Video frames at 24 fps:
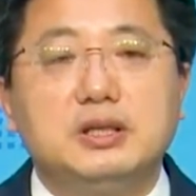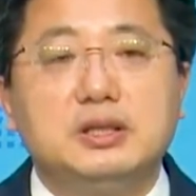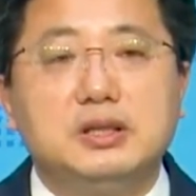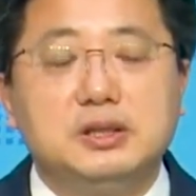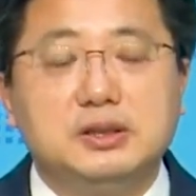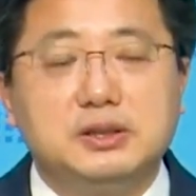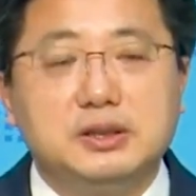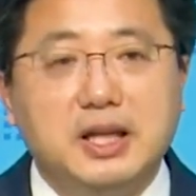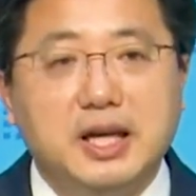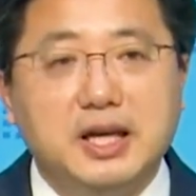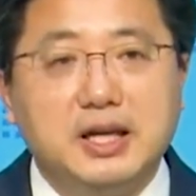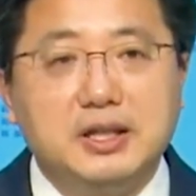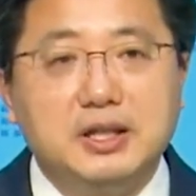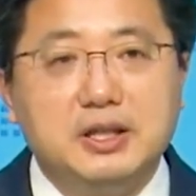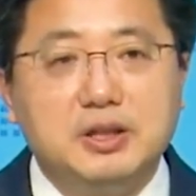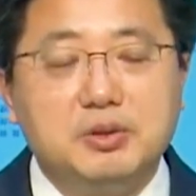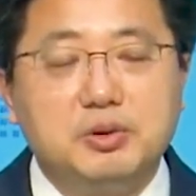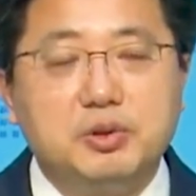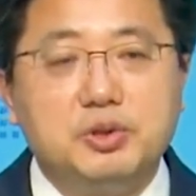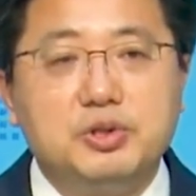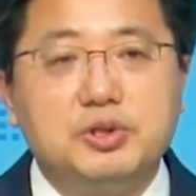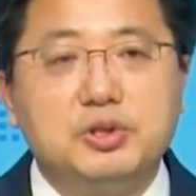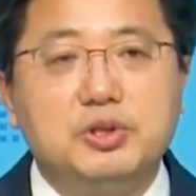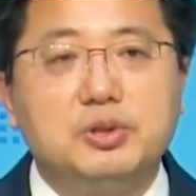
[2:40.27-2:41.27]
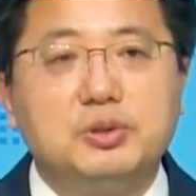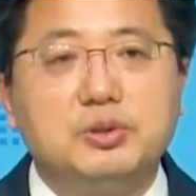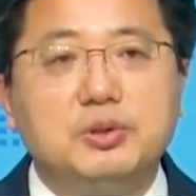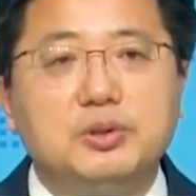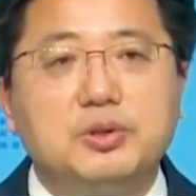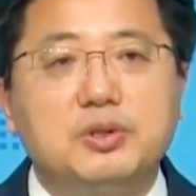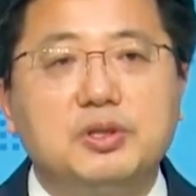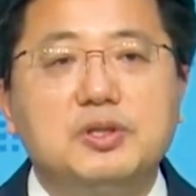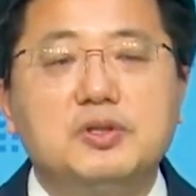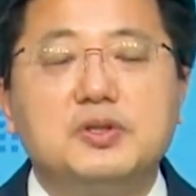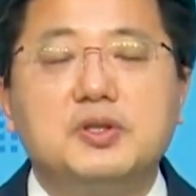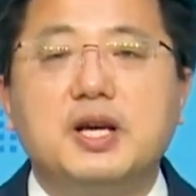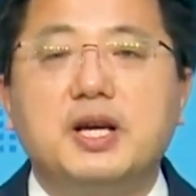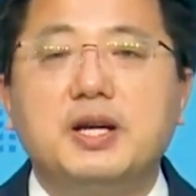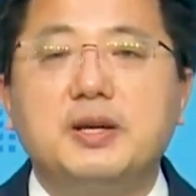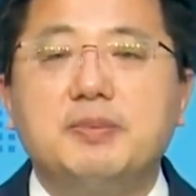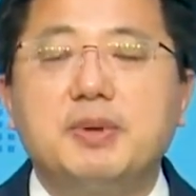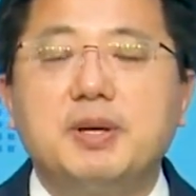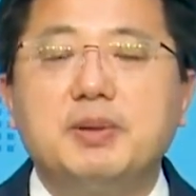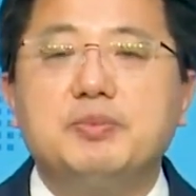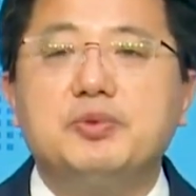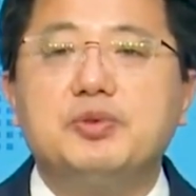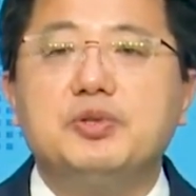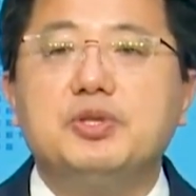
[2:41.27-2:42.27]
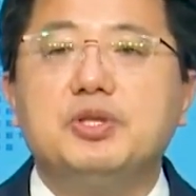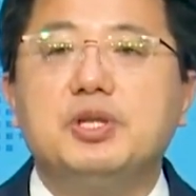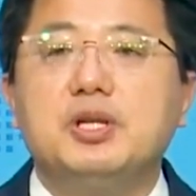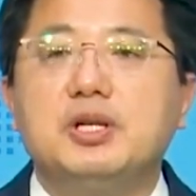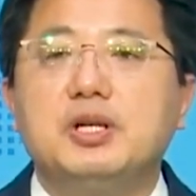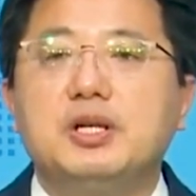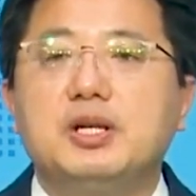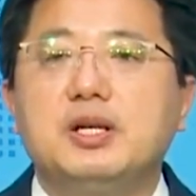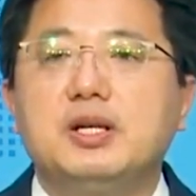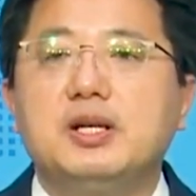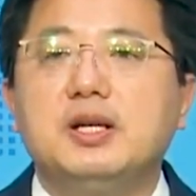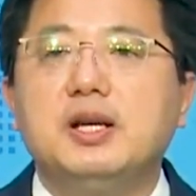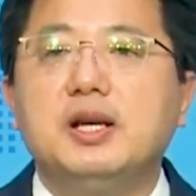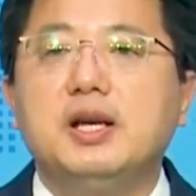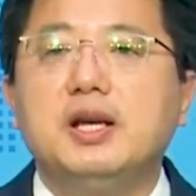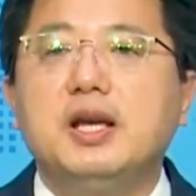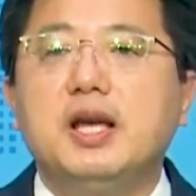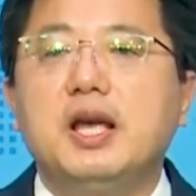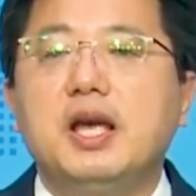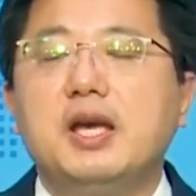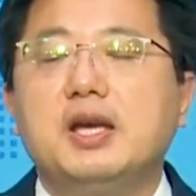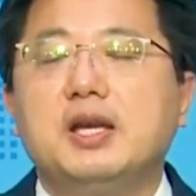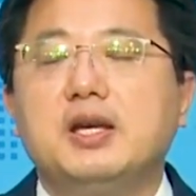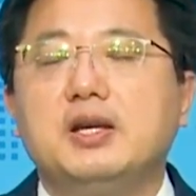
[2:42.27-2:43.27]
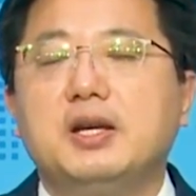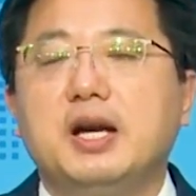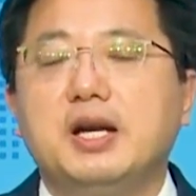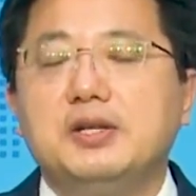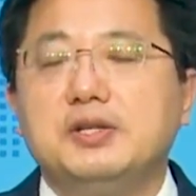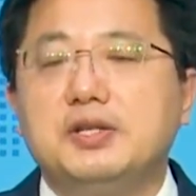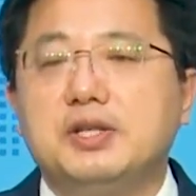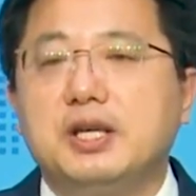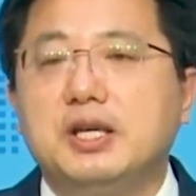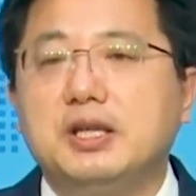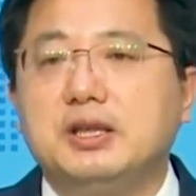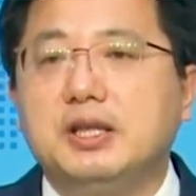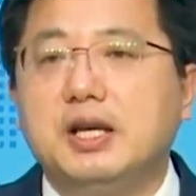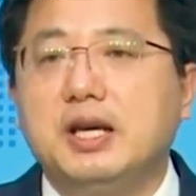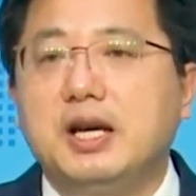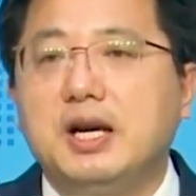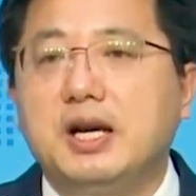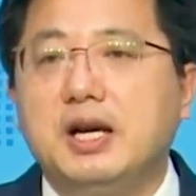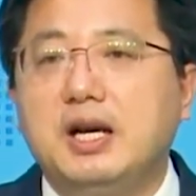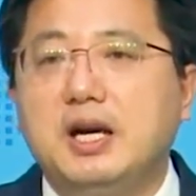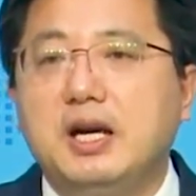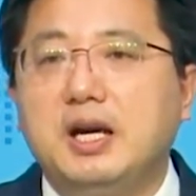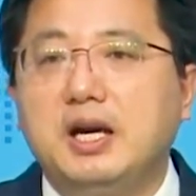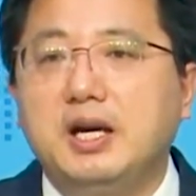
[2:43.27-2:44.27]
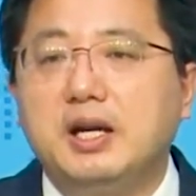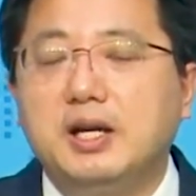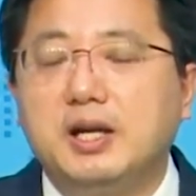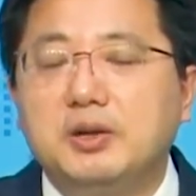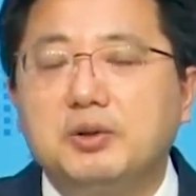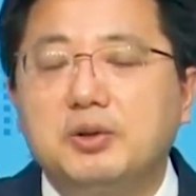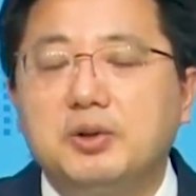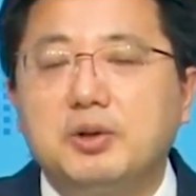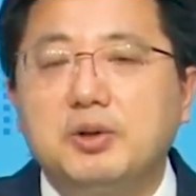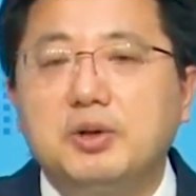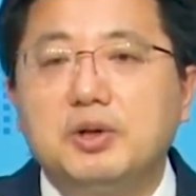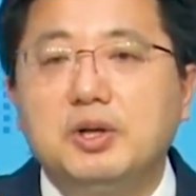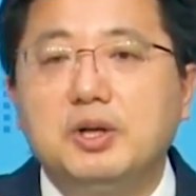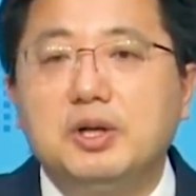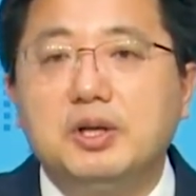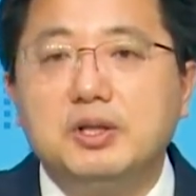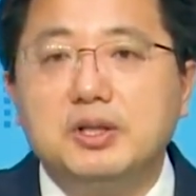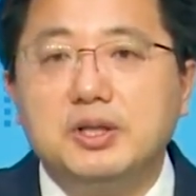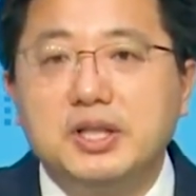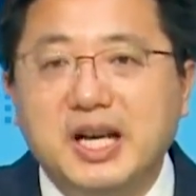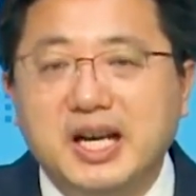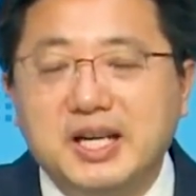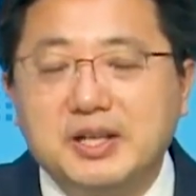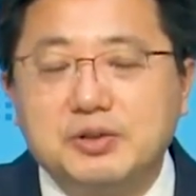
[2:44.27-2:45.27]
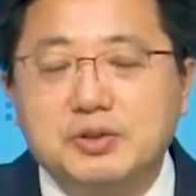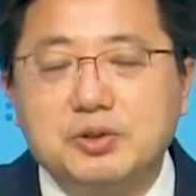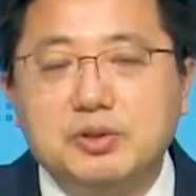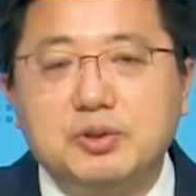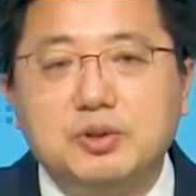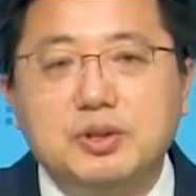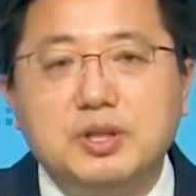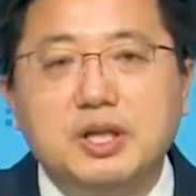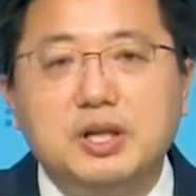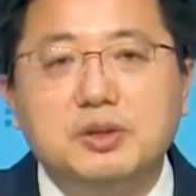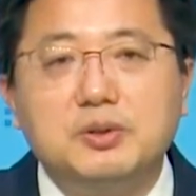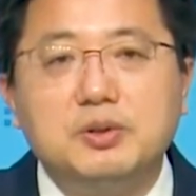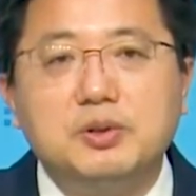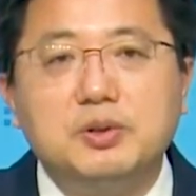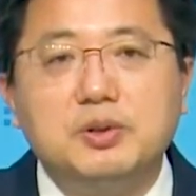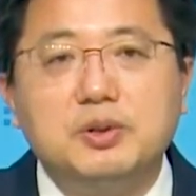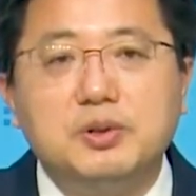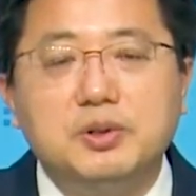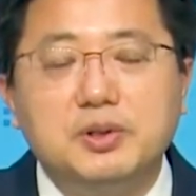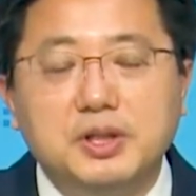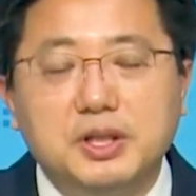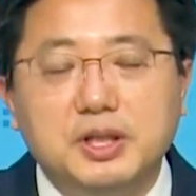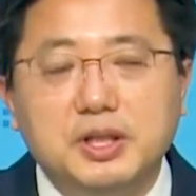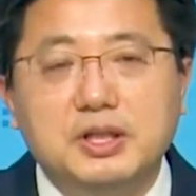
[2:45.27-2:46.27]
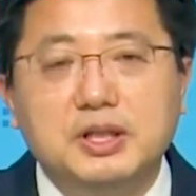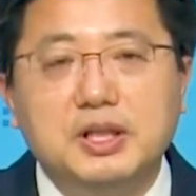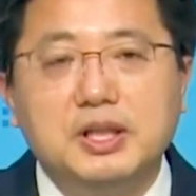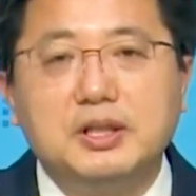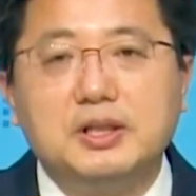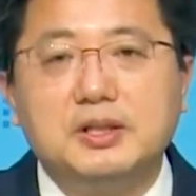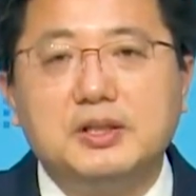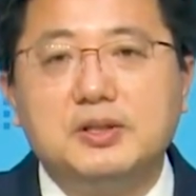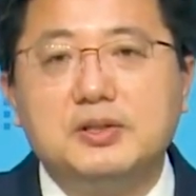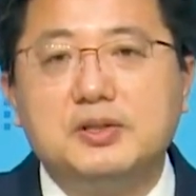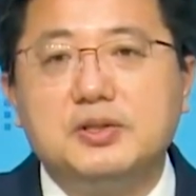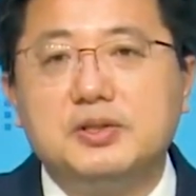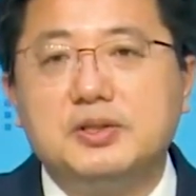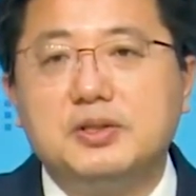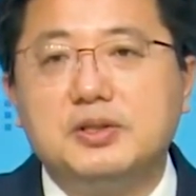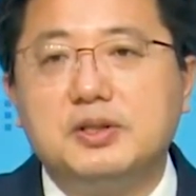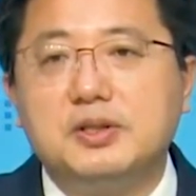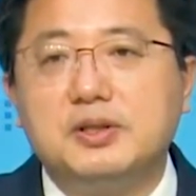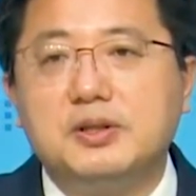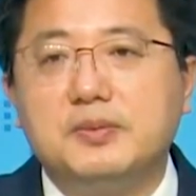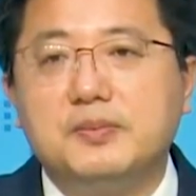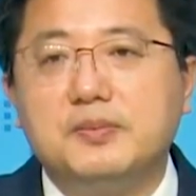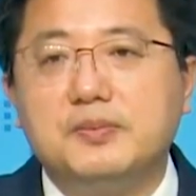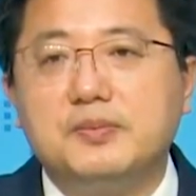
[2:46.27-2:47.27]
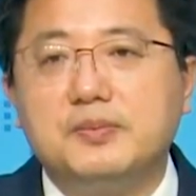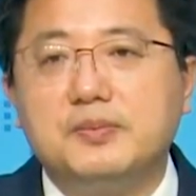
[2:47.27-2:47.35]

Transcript: 그 땅을 고치고 그 삶의 문제를 해결하시겠다라고 약속하고 있다는 것이죠.